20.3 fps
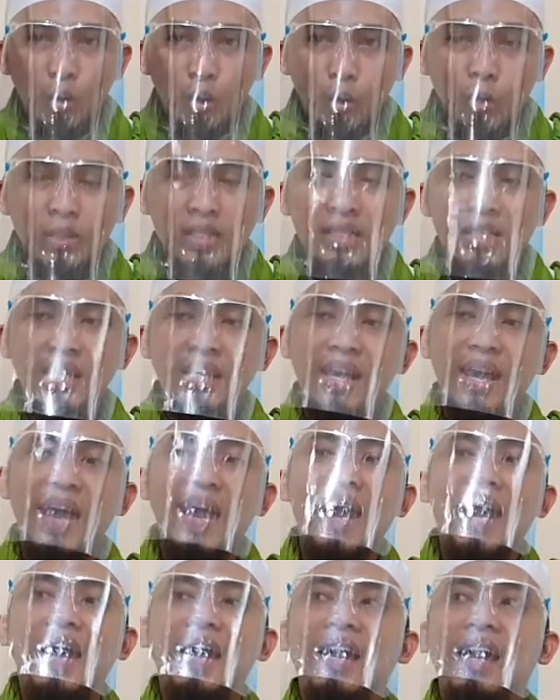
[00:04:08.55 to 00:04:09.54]

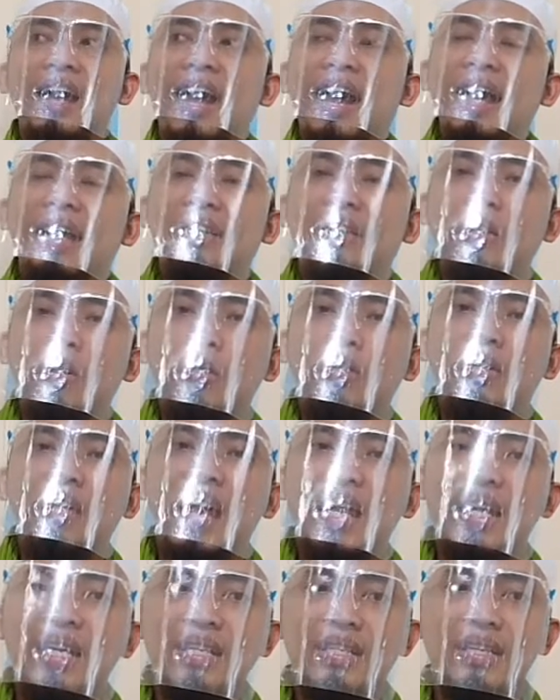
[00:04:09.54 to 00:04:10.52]
usia atau
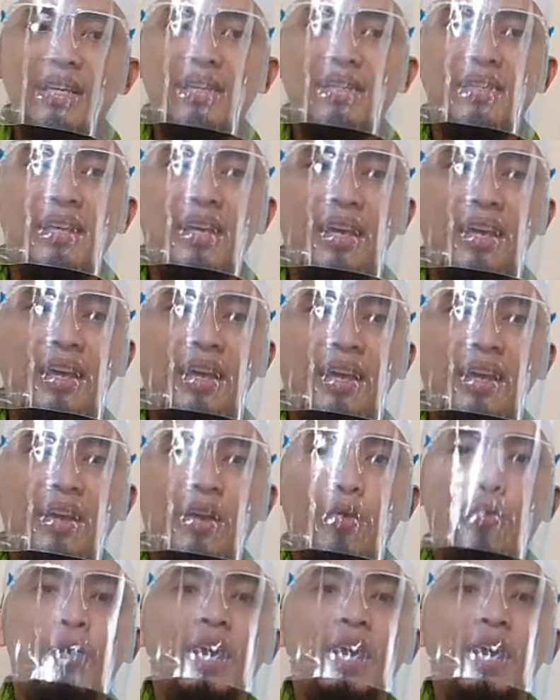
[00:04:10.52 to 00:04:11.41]
dari sisi